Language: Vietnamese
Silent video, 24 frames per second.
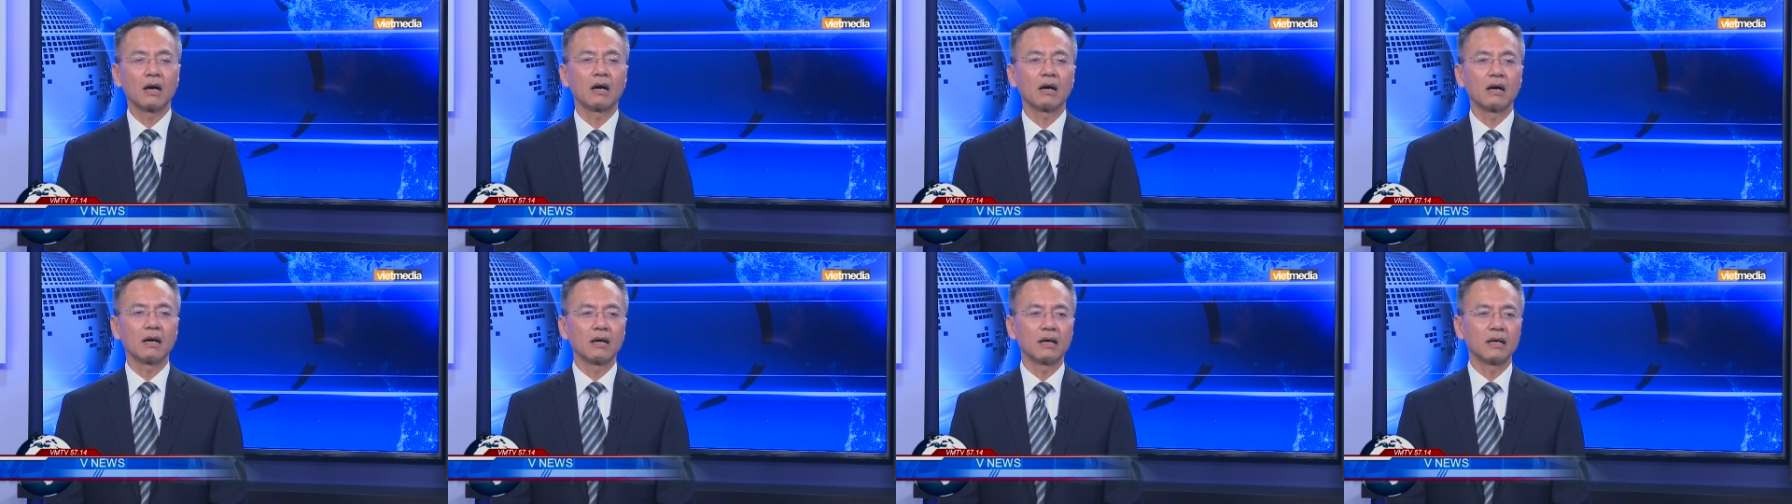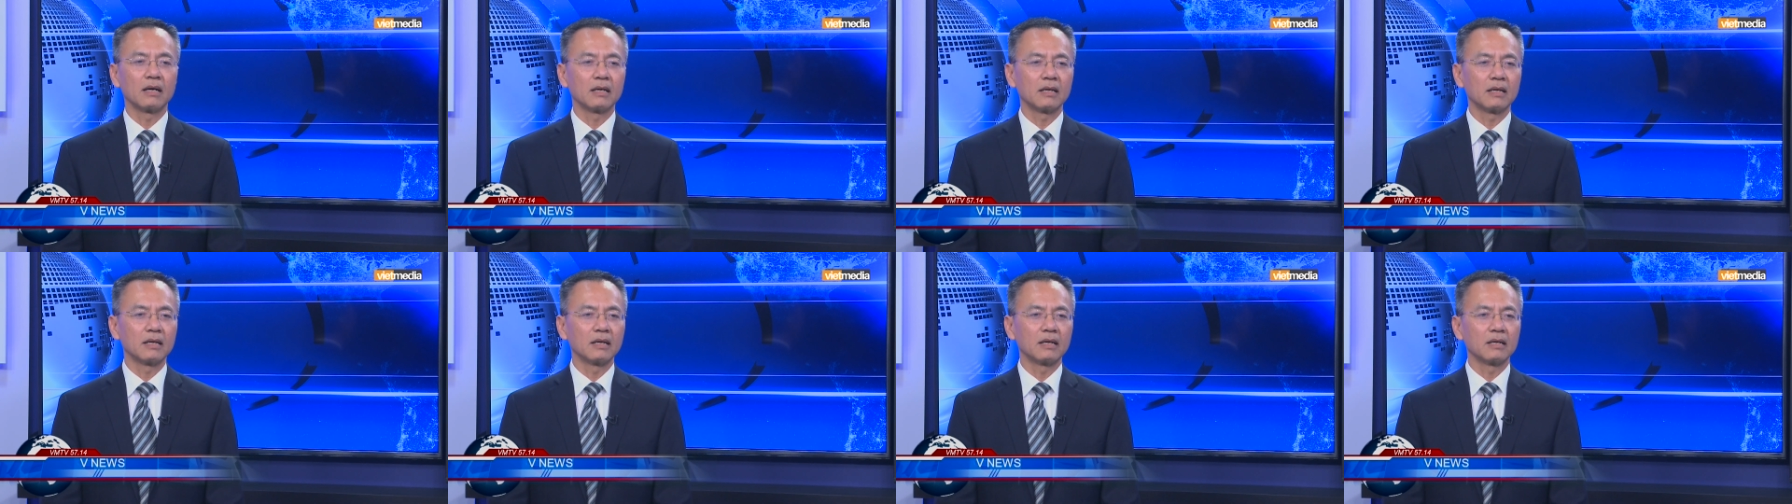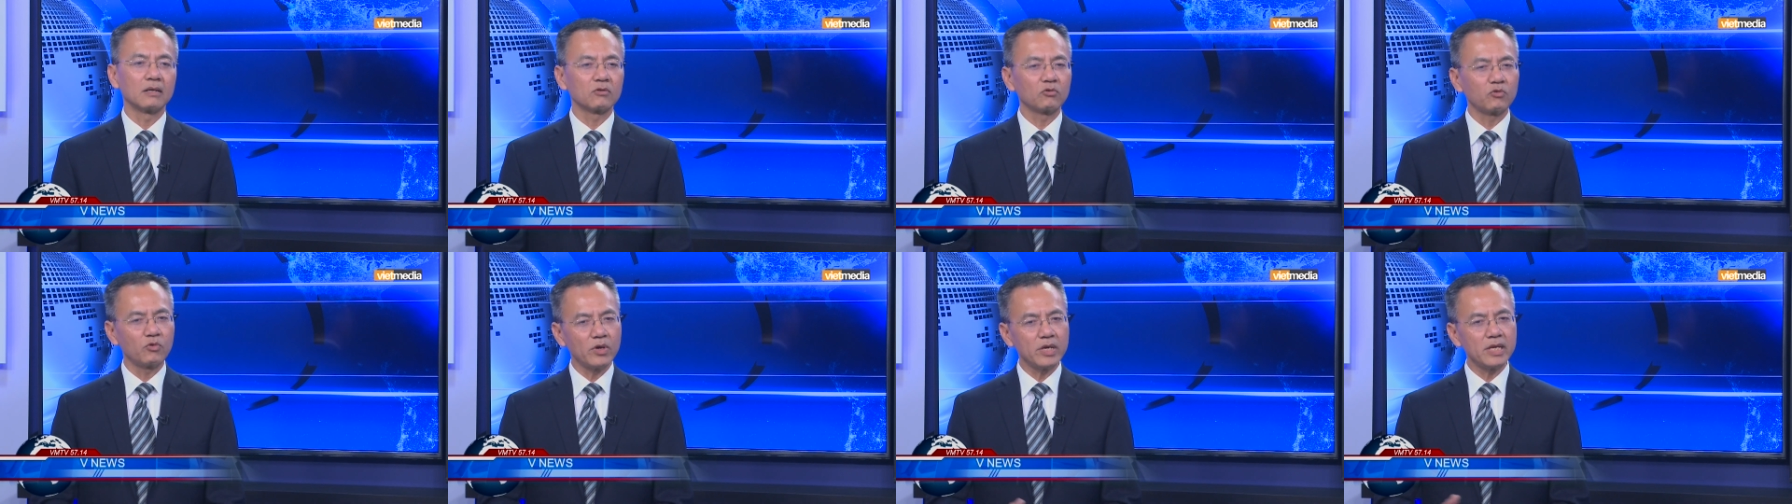
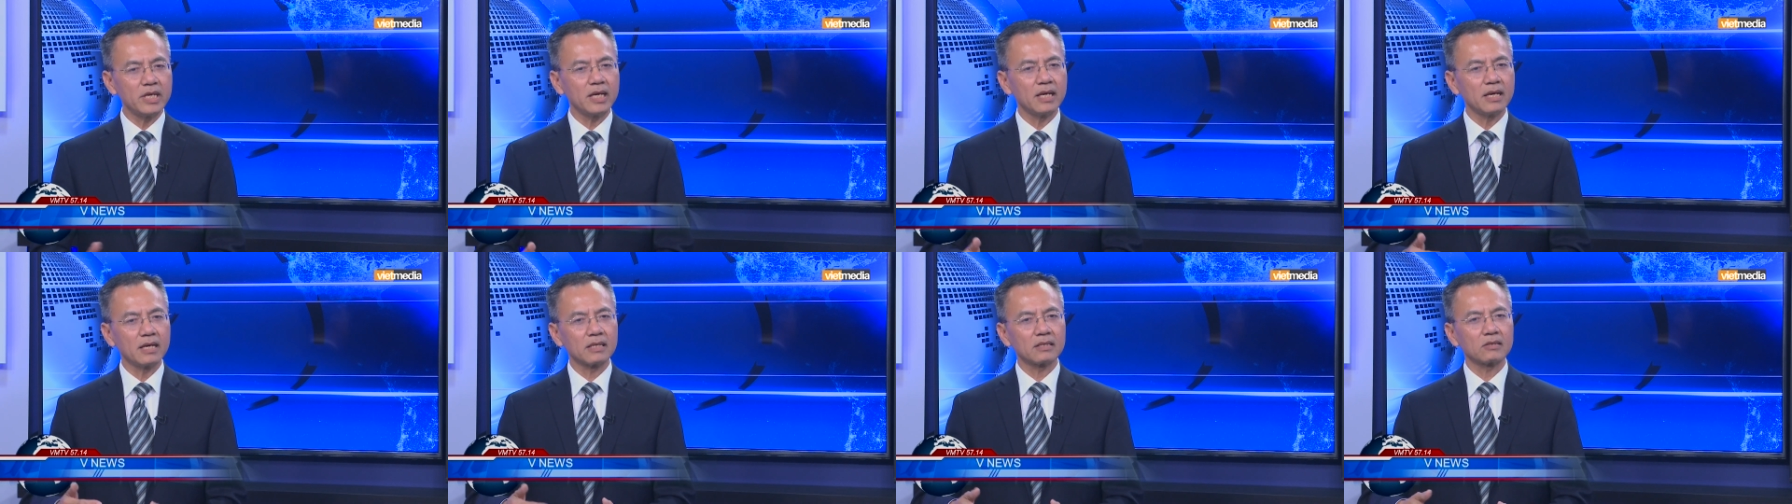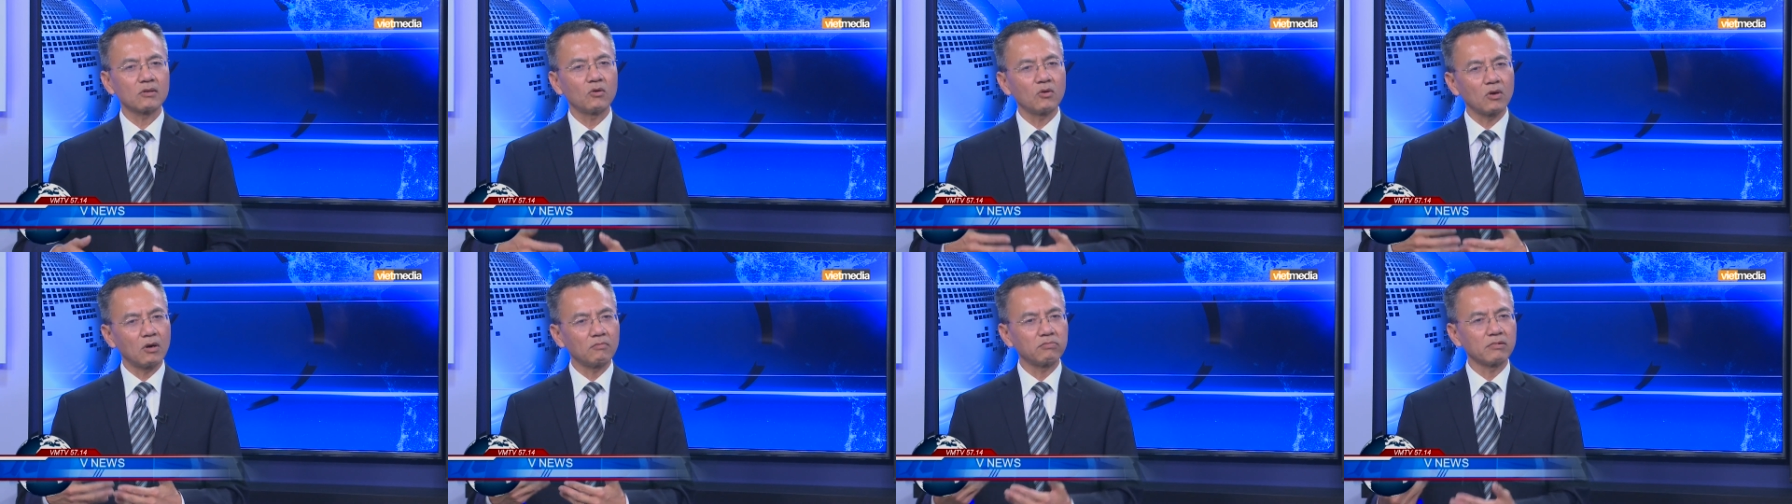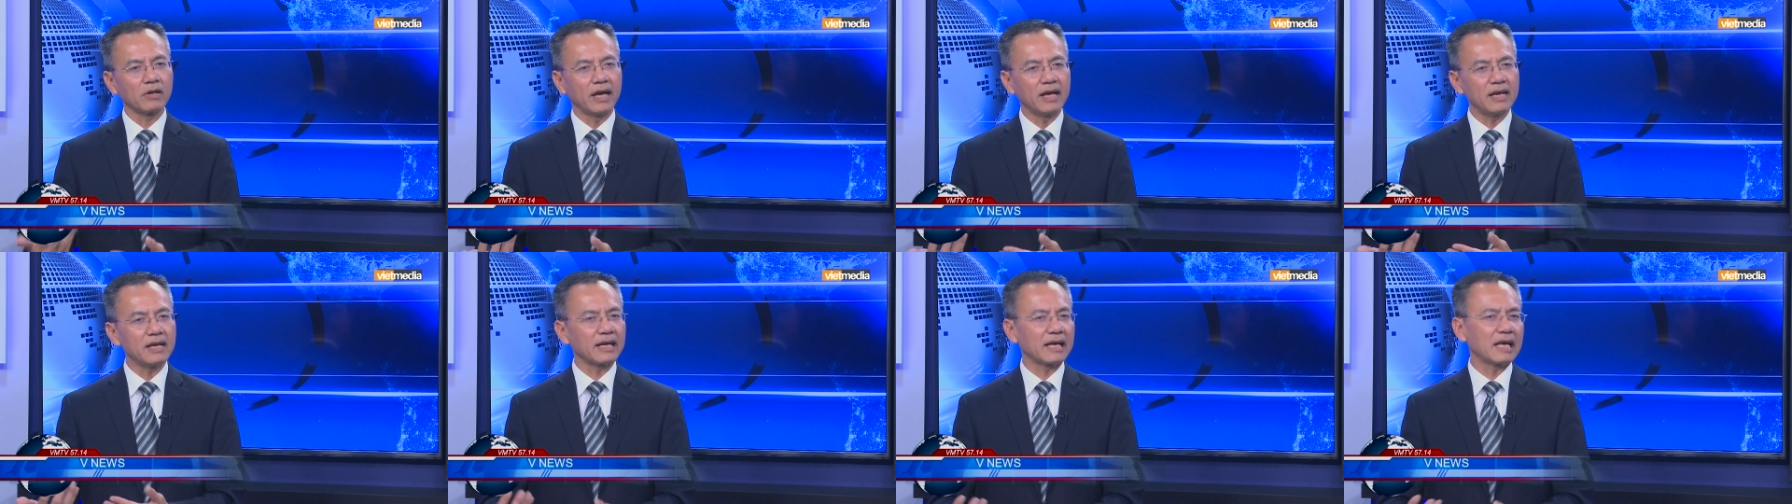Uh, tuy nhiên tôi không
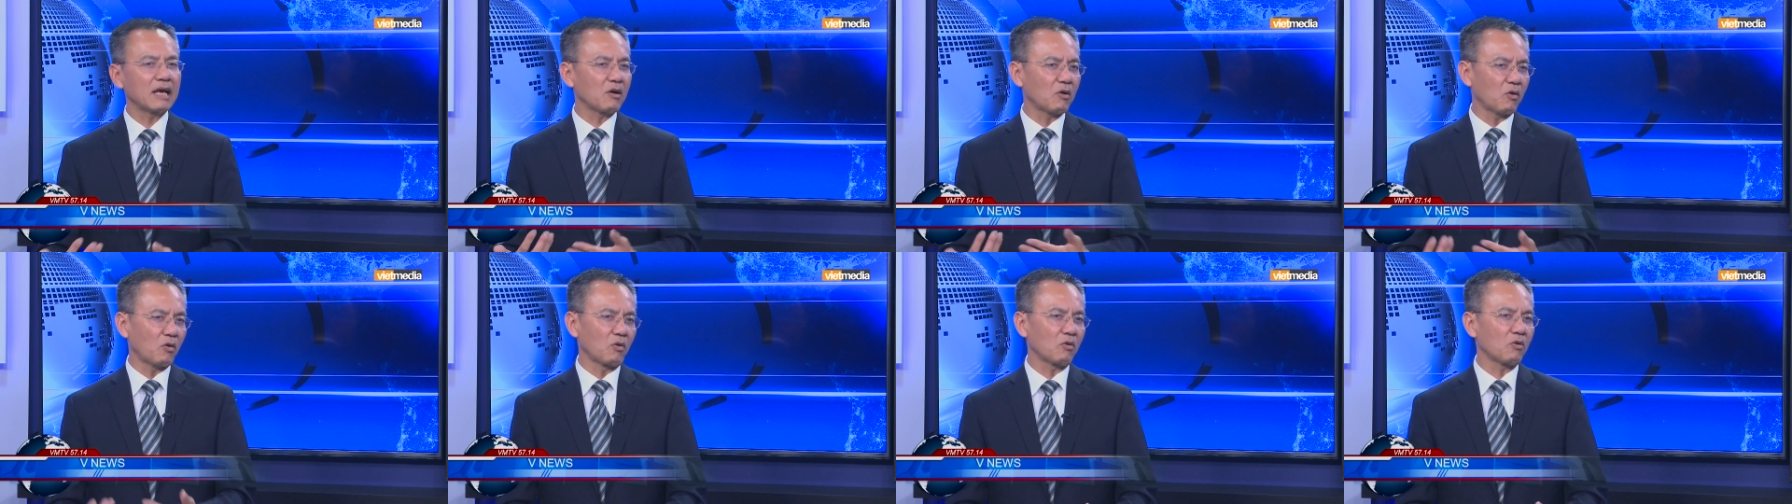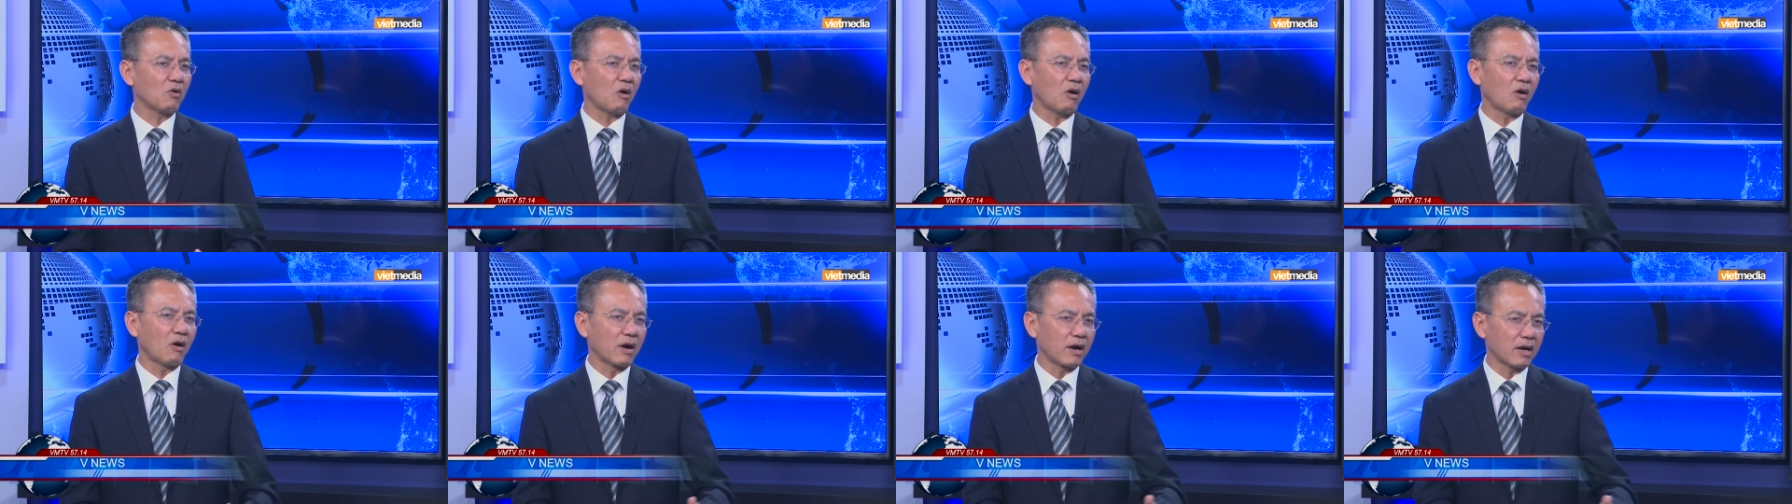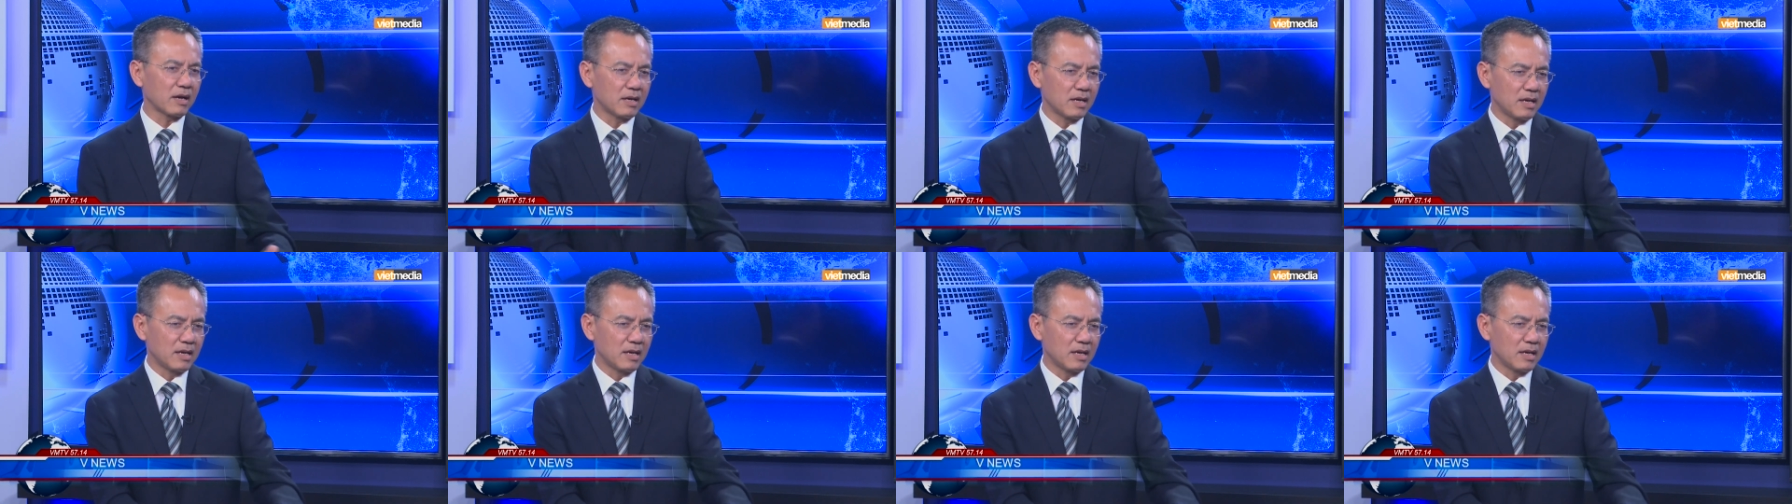nghĩ là cái khổ của họ